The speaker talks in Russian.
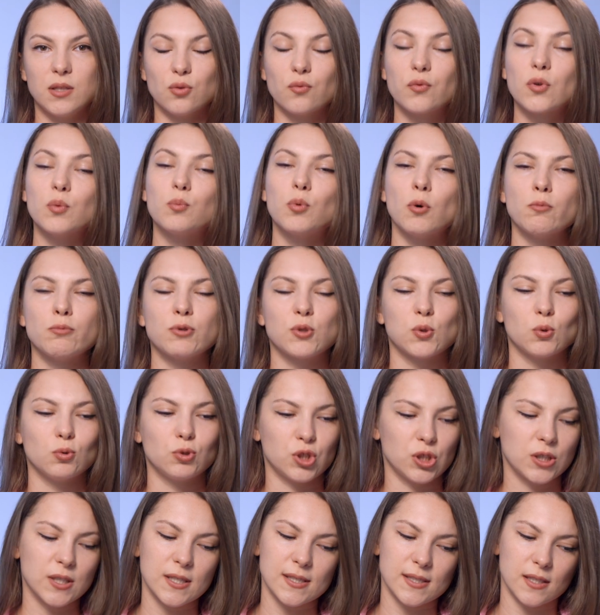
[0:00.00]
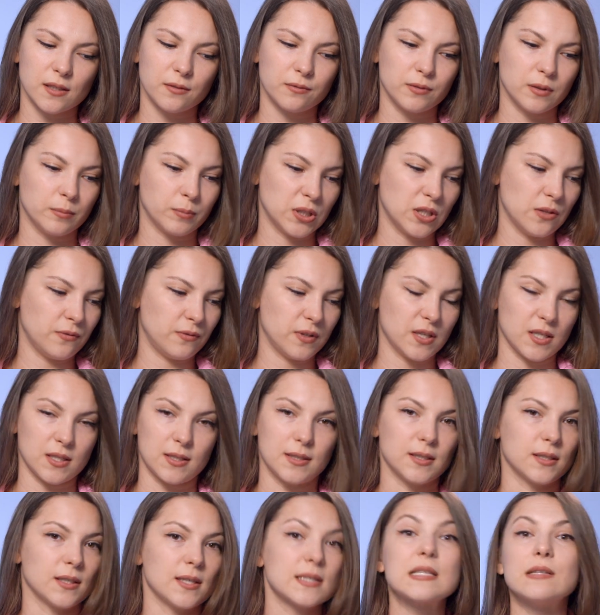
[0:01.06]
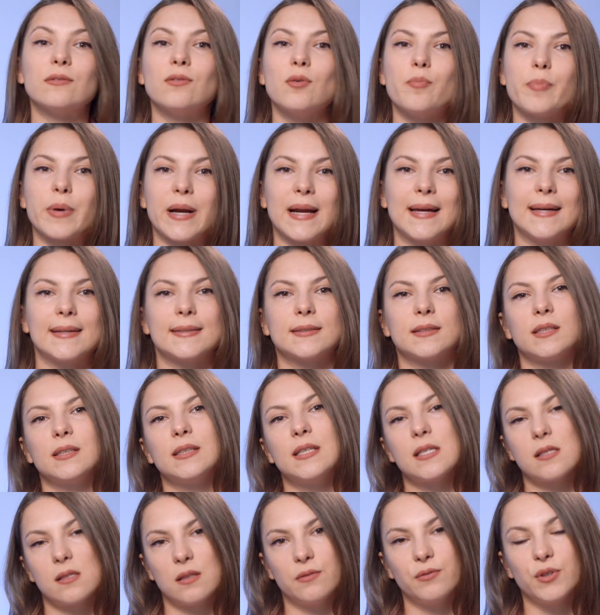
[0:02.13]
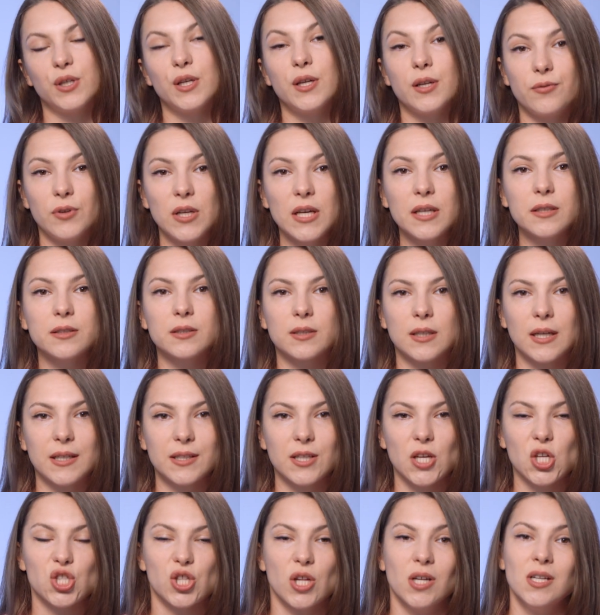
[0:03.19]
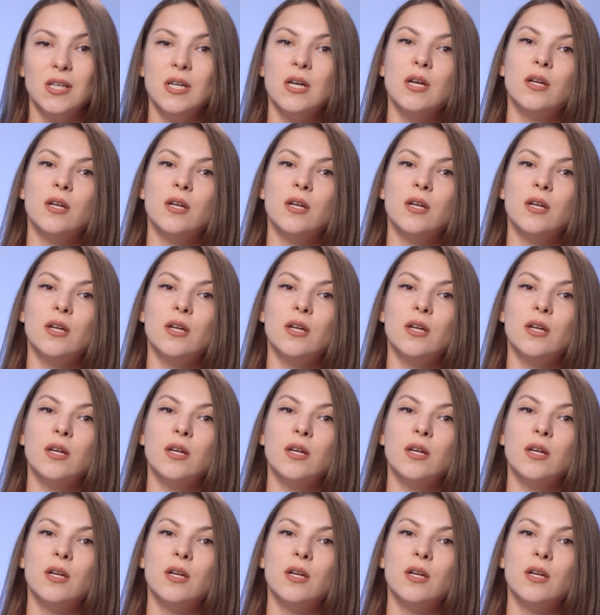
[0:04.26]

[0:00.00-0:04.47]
Ну, в любом случае, если вы манифестор, если вы проектор, если вы рефлектор, конечно,